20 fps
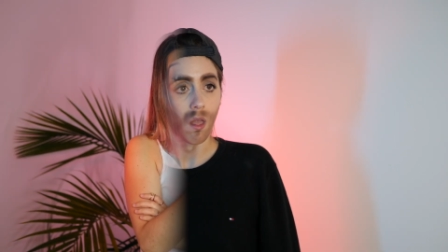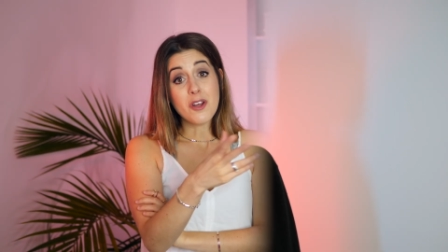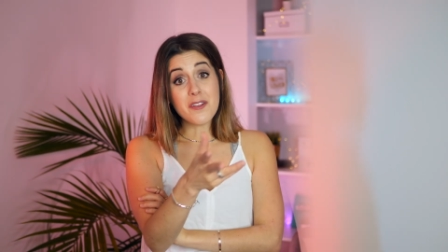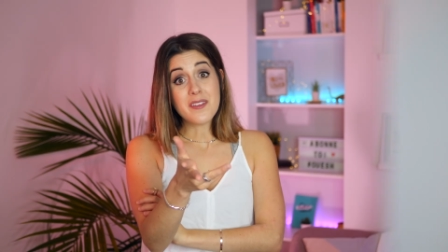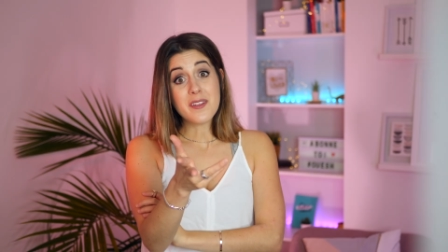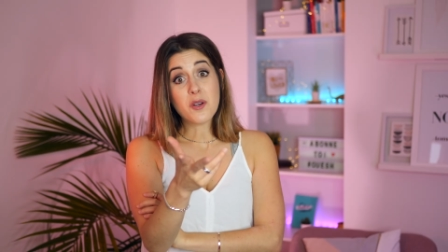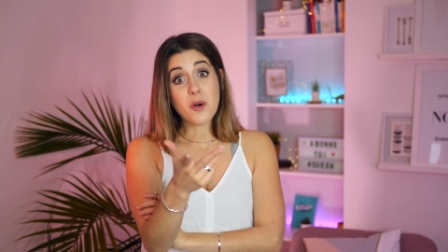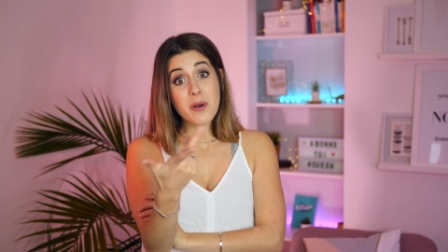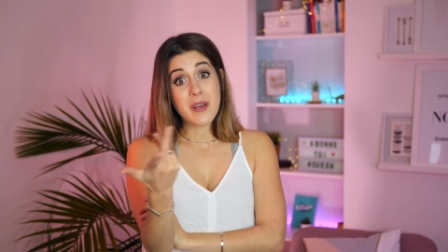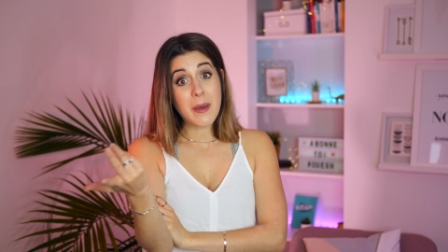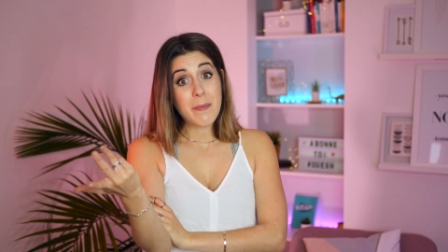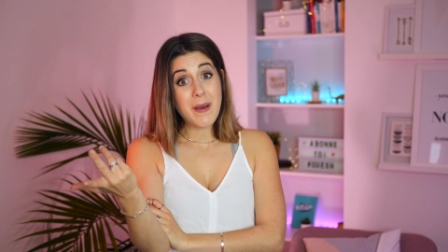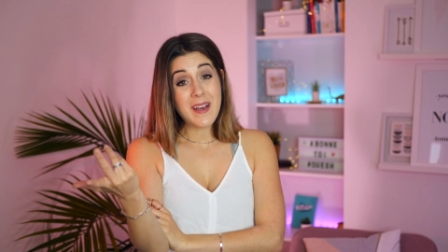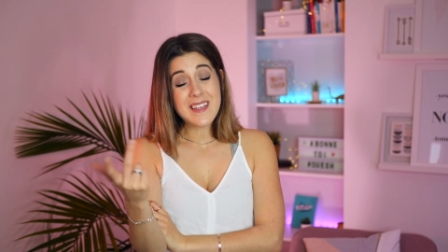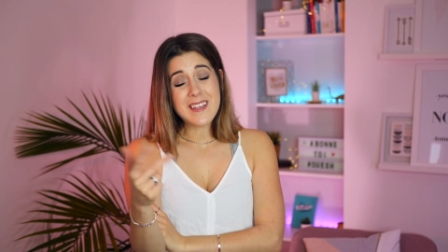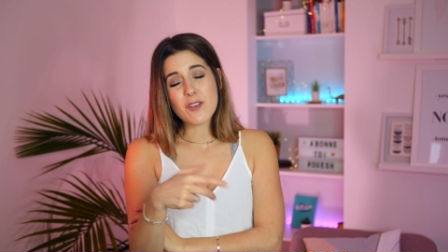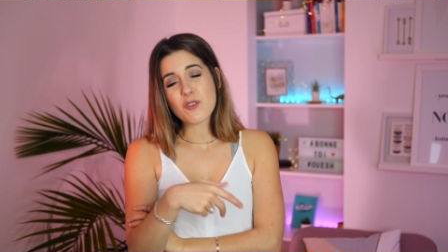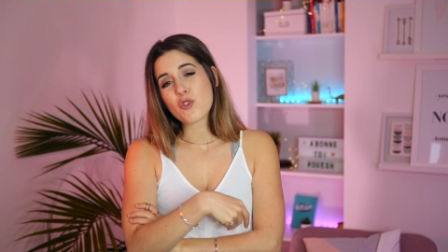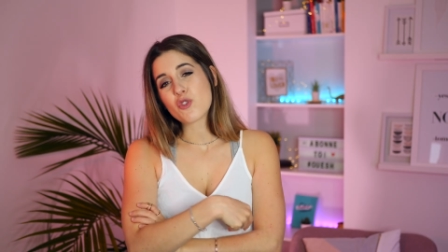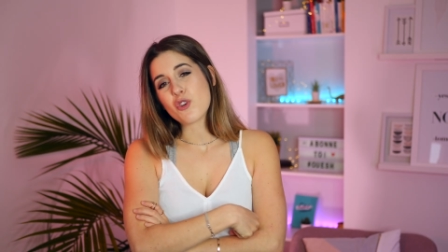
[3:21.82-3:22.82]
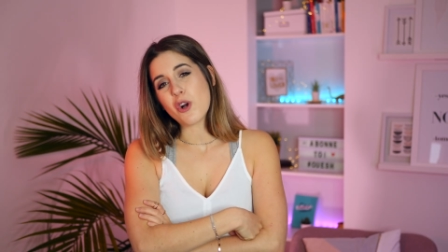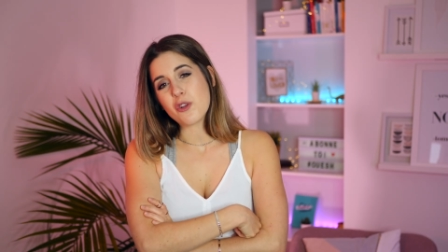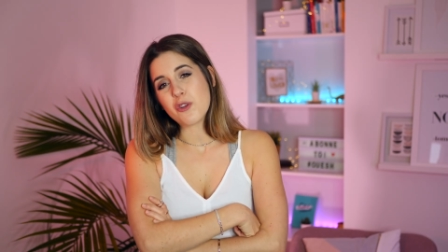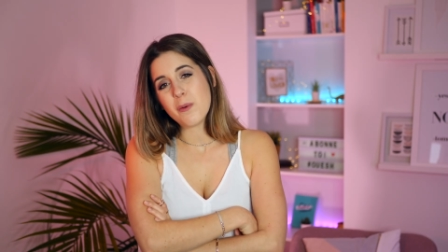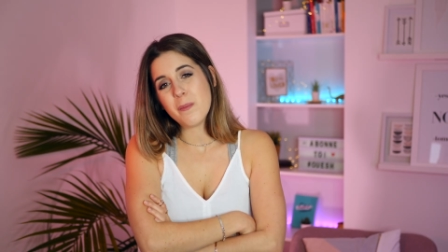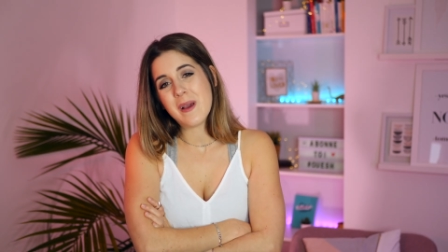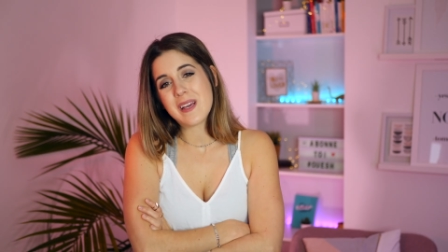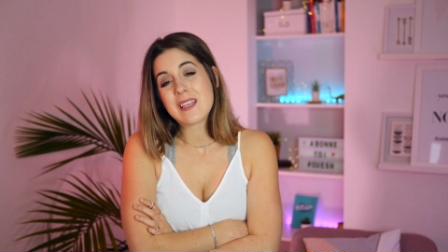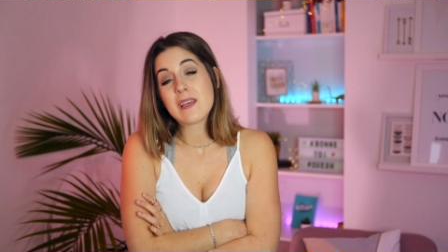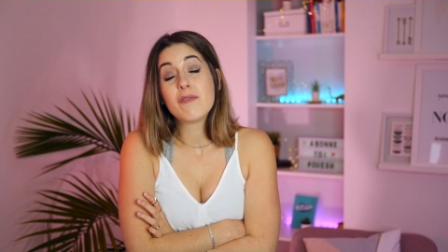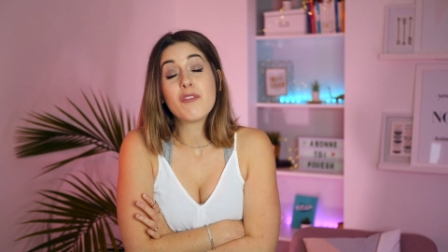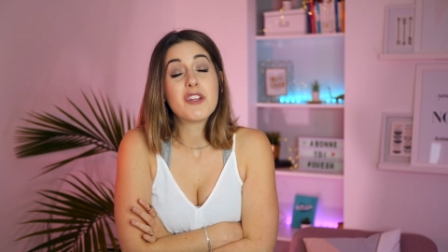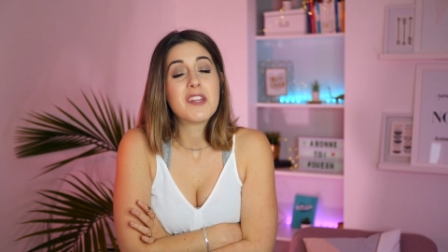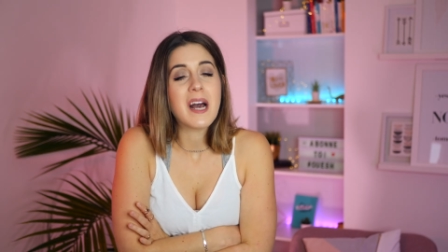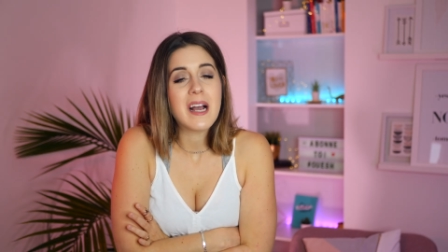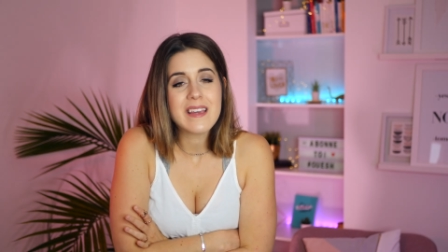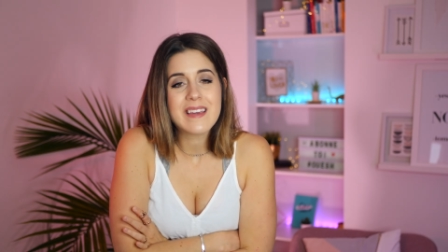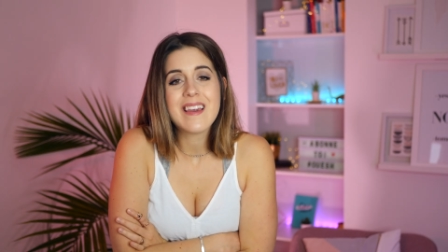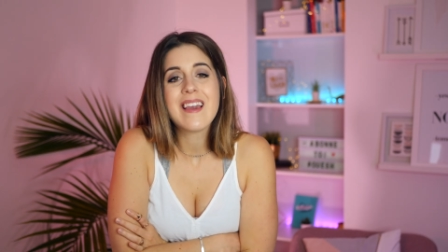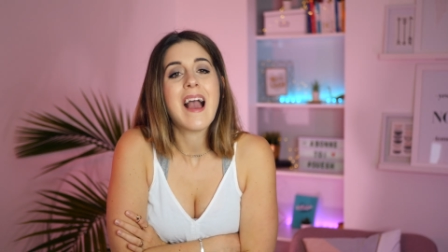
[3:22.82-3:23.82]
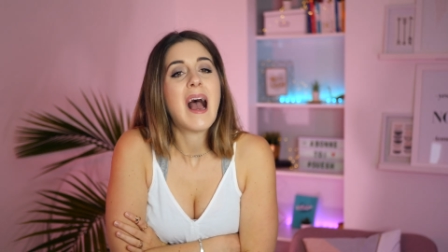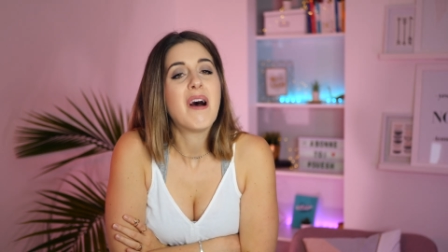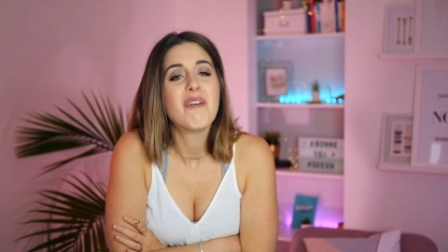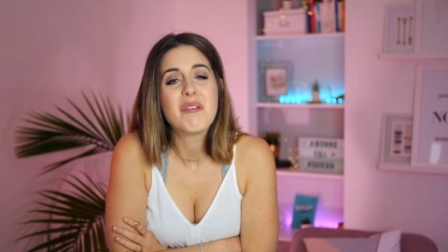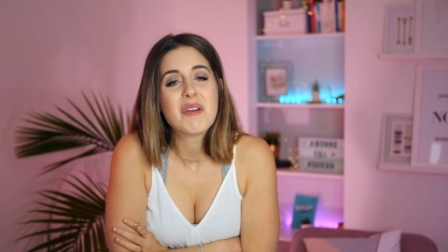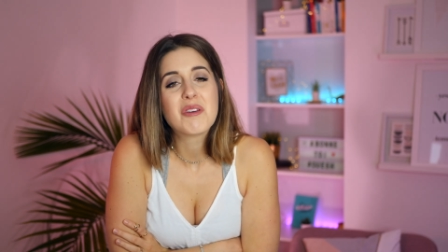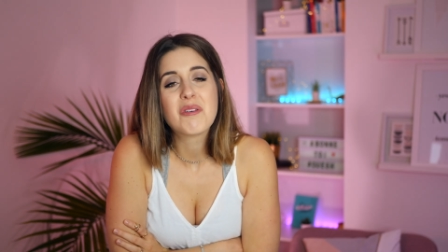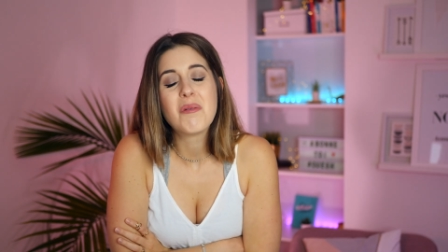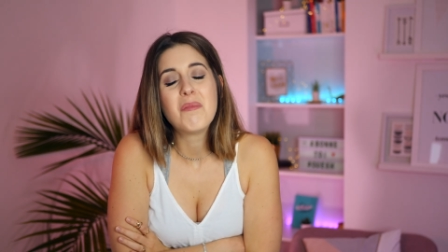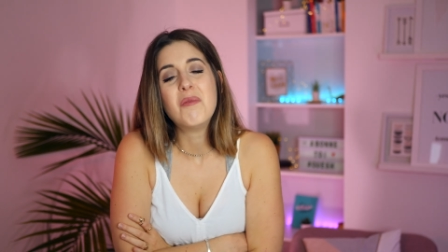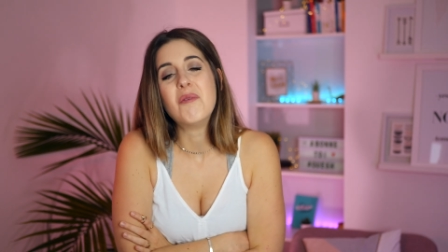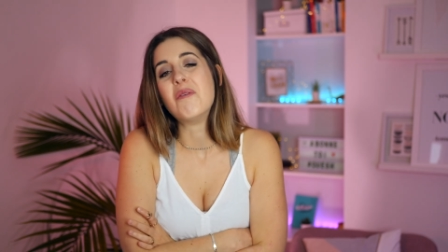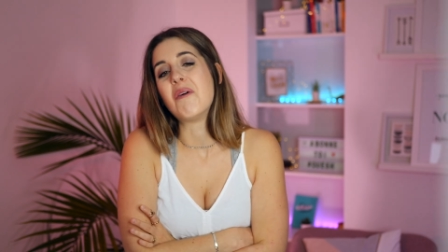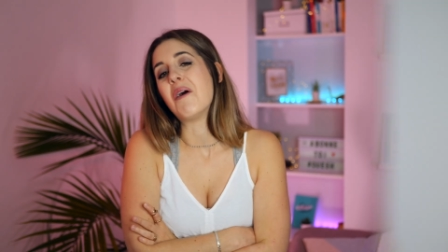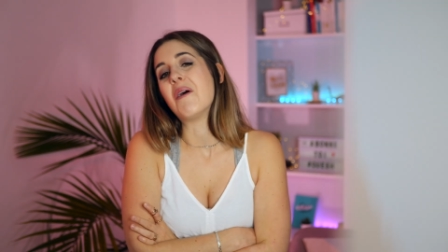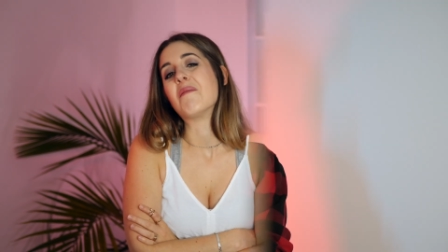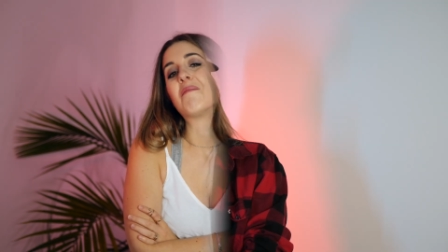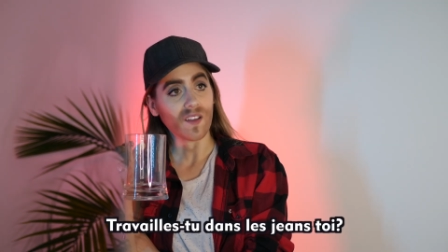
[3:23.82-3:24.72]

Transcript: Tandis qu'au Québec, il y a ce genre de mecs qui veulent draguer avec eux bon.